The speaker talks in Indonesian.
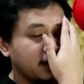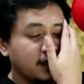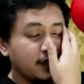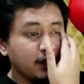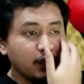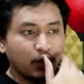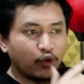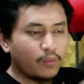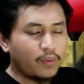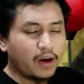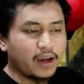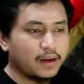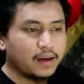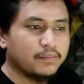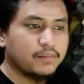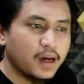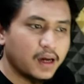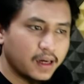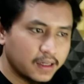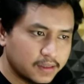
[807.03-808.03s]
Ini
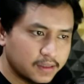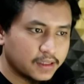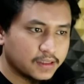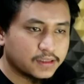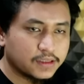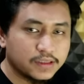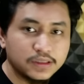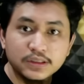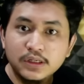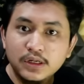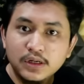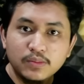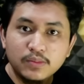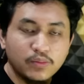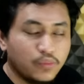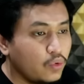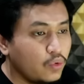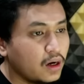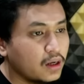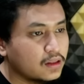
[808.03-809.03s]
lumayan banget guys
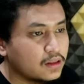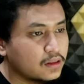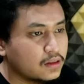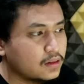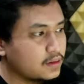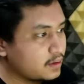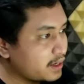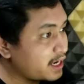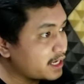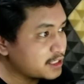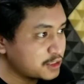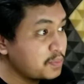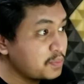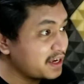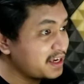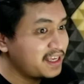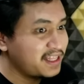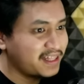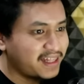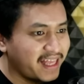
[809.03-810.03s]
Buat
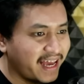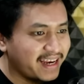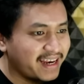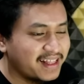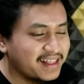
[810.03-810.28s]
cashback kita